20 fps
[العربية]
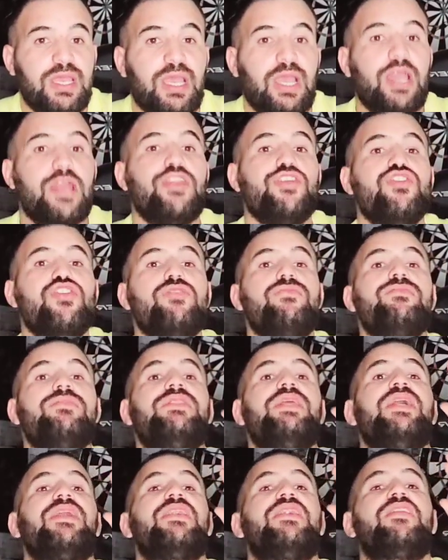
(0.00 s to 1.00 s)
اليوم
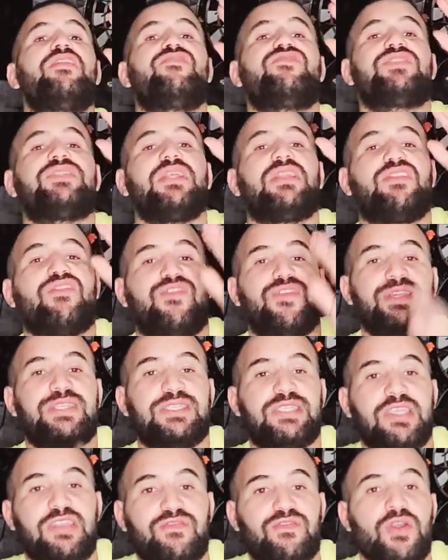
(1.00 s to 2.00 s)
دار نفس
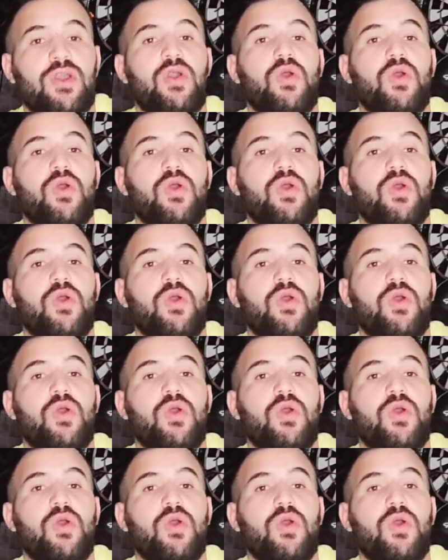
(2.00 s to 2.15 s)
التفلسيف